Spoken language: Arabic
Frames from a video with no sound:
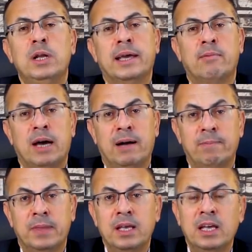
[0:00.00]
يا جماعة
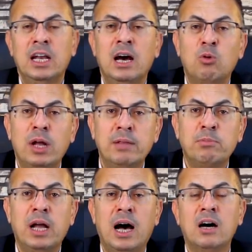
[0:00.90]

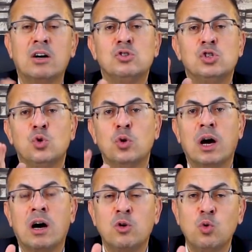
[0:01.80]
الأولاد من حق الزوجة
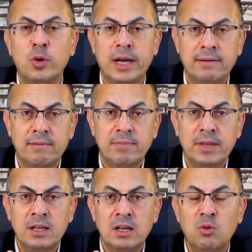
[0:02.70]
قانونا
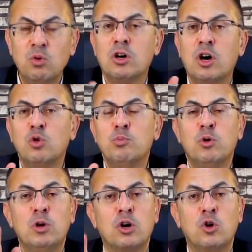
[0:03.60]
والقانون
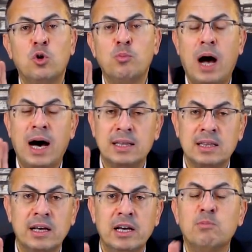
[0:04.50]
بيقول لك الام
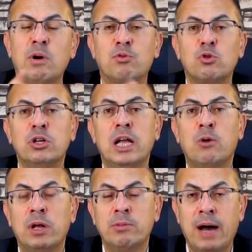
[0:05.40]
حاضنه المفروض
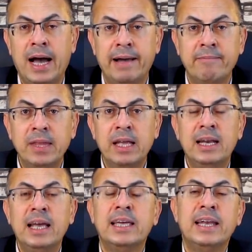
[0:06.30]
الاولاد معاها
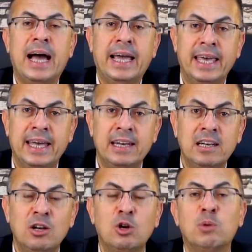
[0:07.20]
لكن احيانا
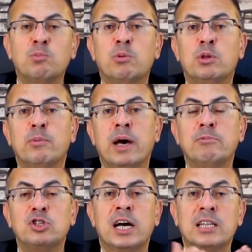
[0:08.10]
الام بتبقى
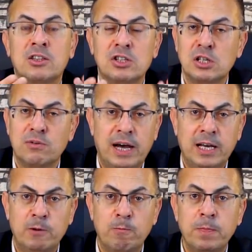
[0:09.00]
مش قادره تصرف
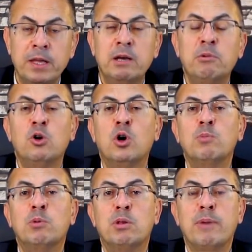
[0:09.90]
عليهم
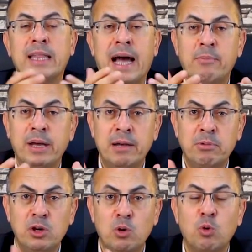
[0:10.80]
الام بتبقى تعبانه
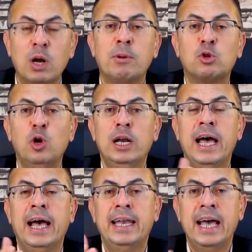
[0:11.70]
بيهم ولما تروح
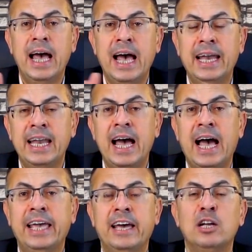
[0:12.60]
لاهلها اهلها
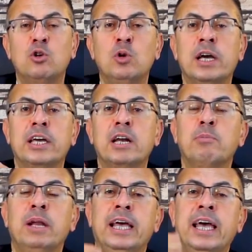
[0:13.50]
احيانا يقول لك
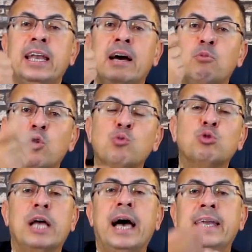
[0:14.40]
ارمي العيال لابوهم
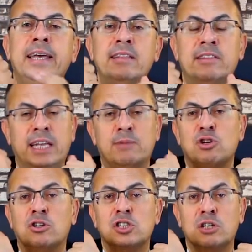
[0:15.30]
وتعالي انت احنا مش
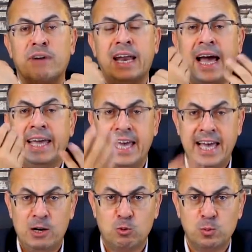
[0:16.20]
هنصرف على
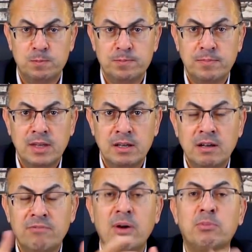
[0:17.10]
عياله
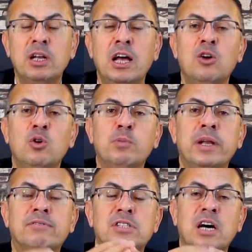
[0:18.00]
فبتلقى الام
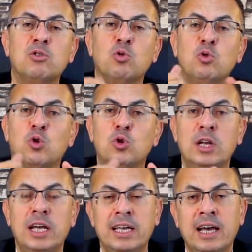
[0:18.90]
نفسها تقول له خد
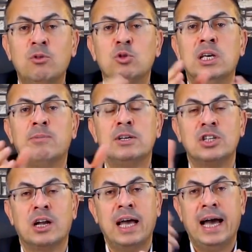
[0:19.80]
العيال وتيجي
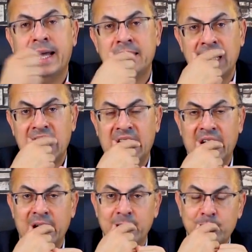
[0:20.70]
ماشيه رايحه عند
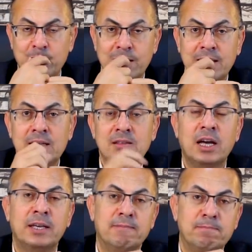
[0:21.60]
اهلها
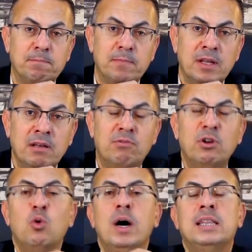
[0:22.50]
طيب في
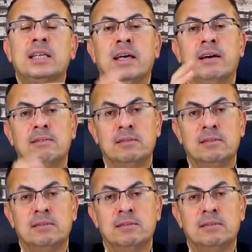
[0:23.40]
الوقت ده